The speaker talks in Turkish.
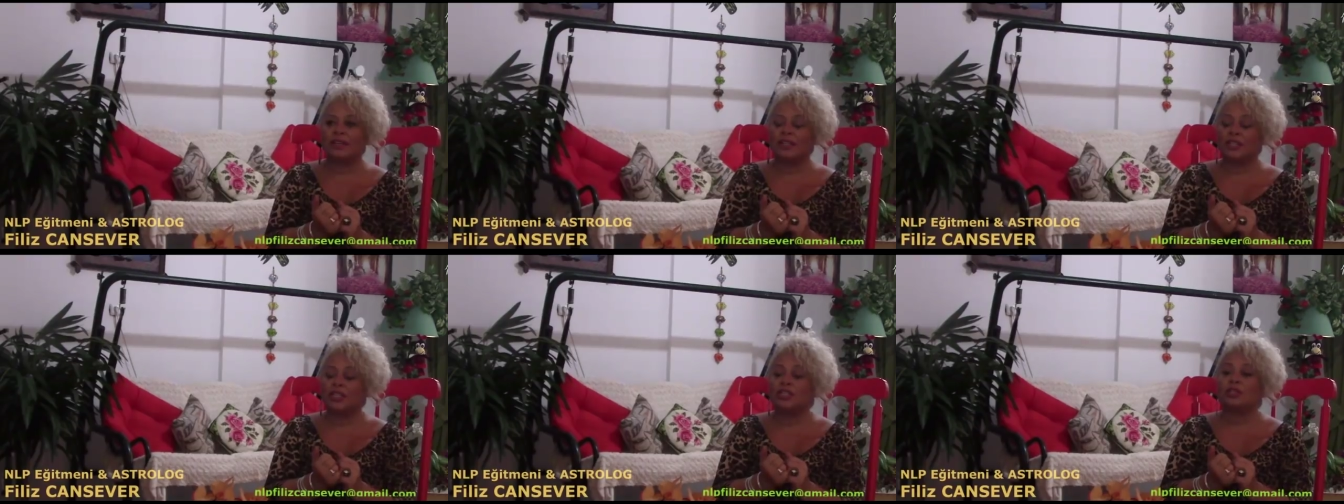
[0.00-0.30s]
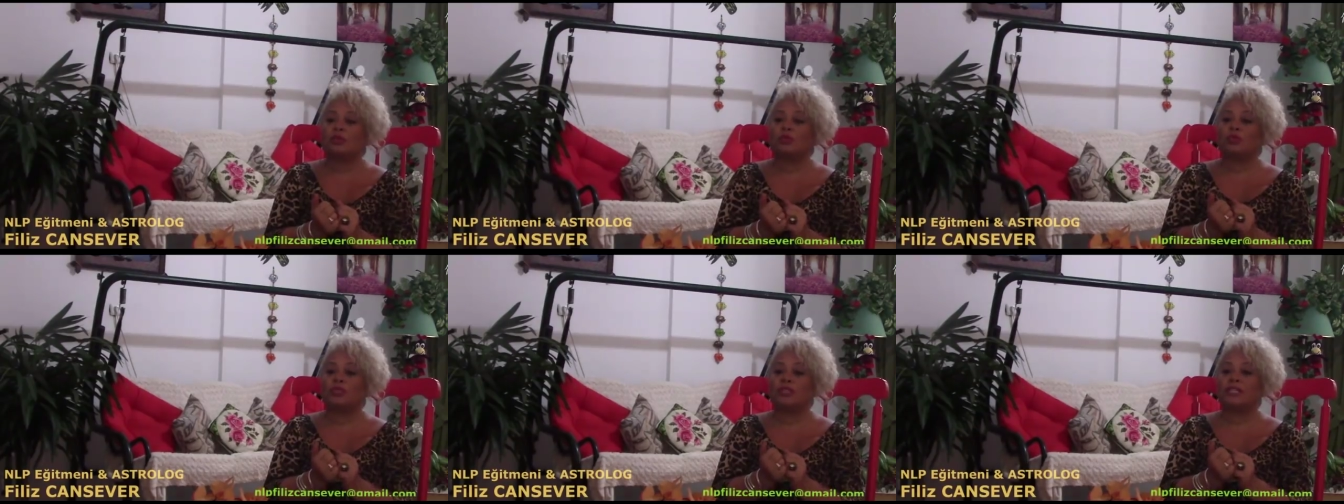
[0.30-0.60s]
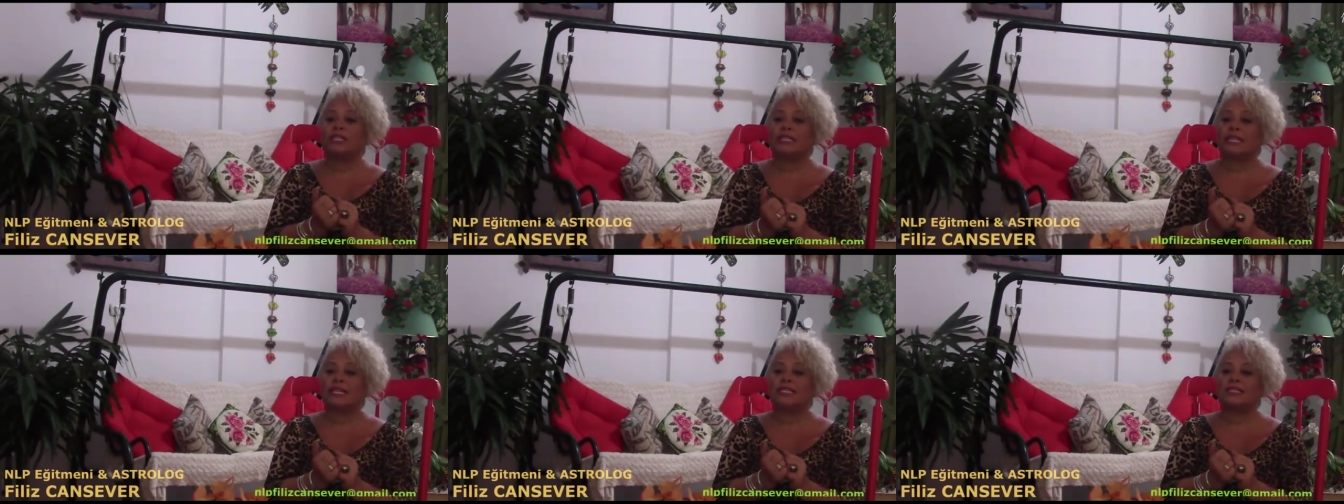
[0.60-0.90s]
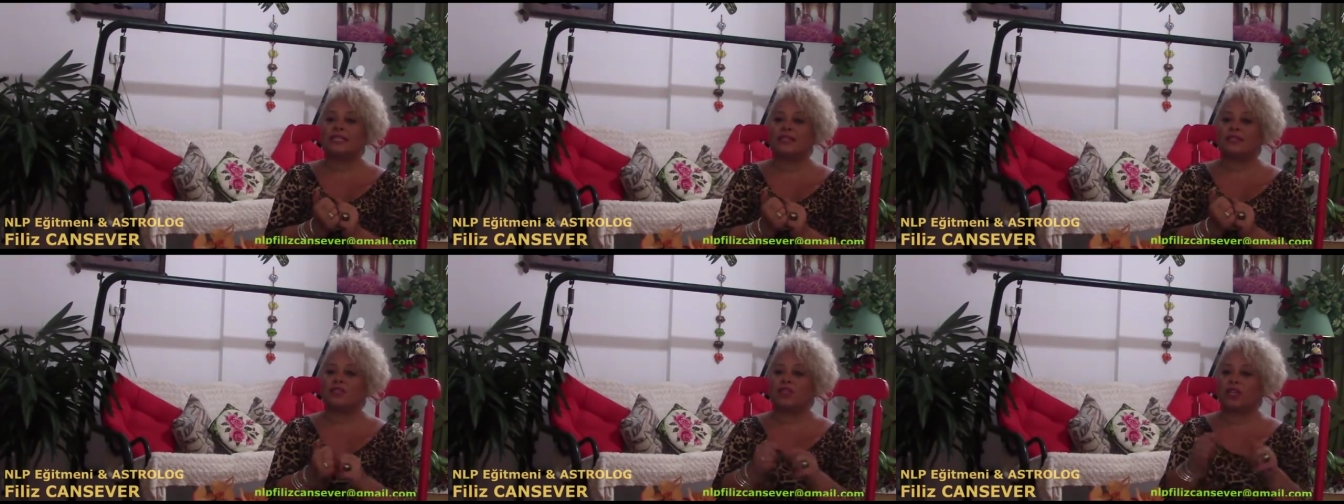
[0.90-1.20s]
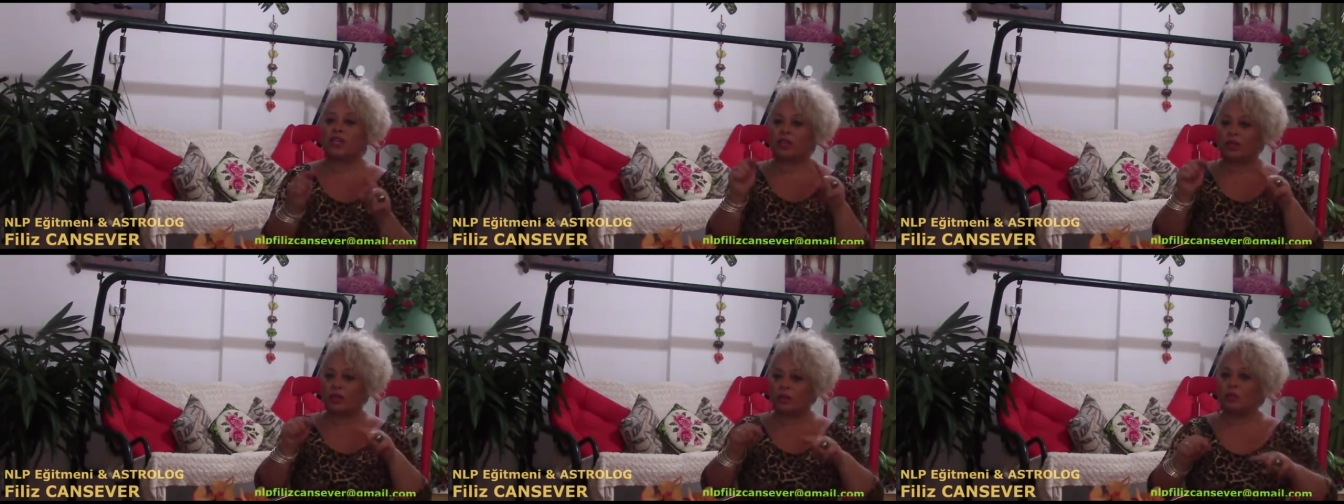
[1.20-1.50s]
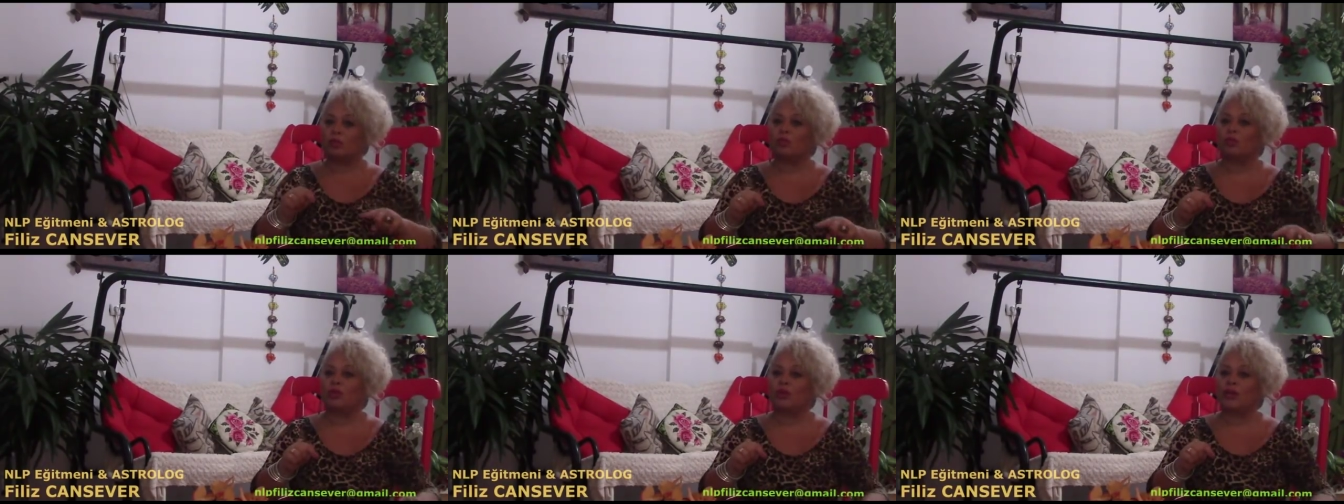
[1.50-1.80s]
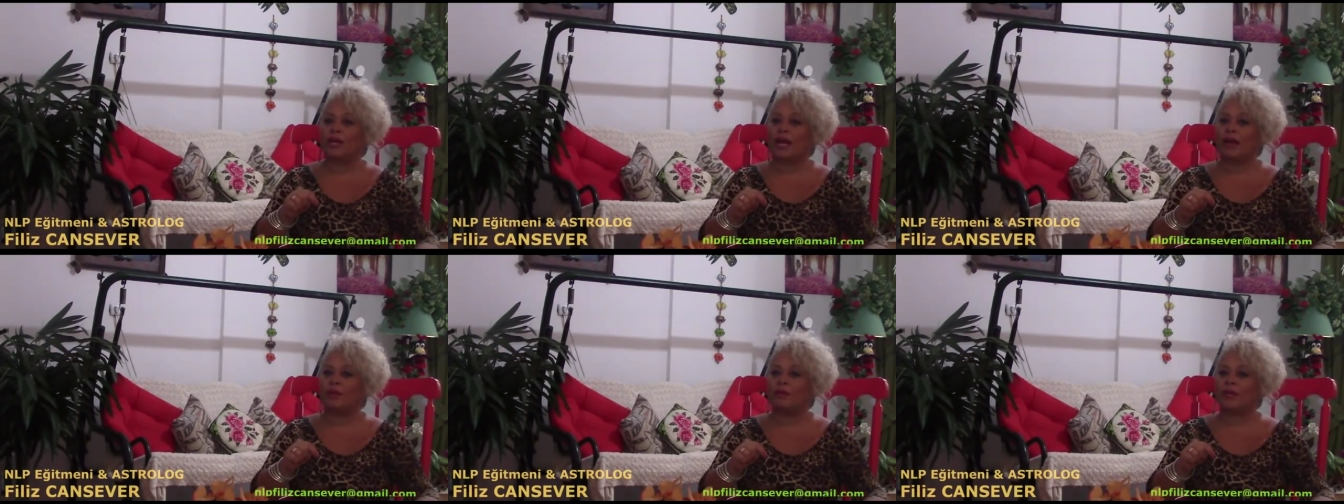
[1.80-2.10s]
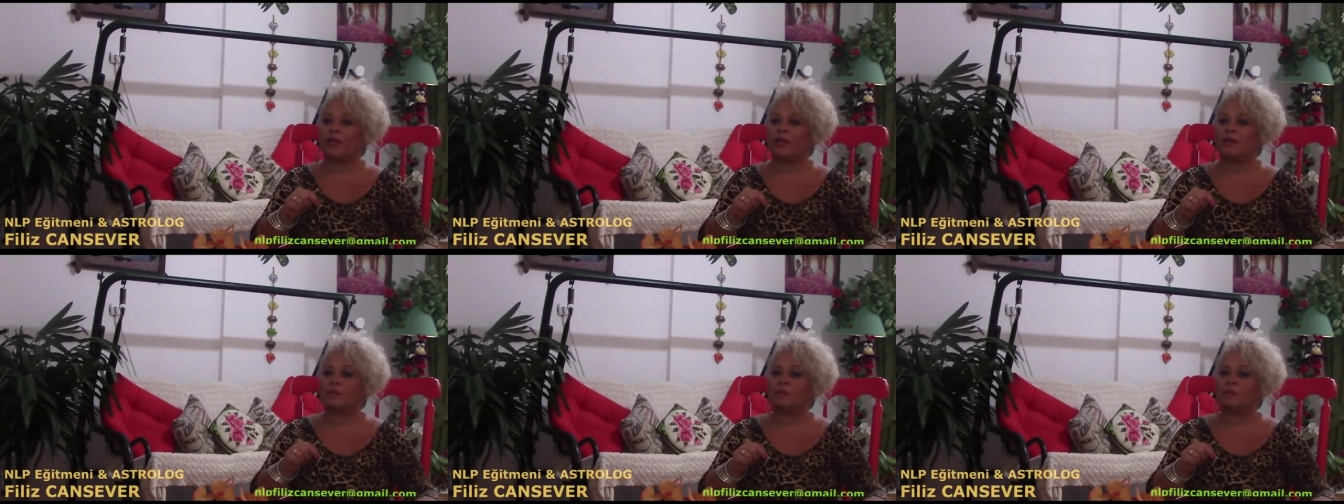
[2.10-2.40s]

İşte bunları test edecek bu dönemde.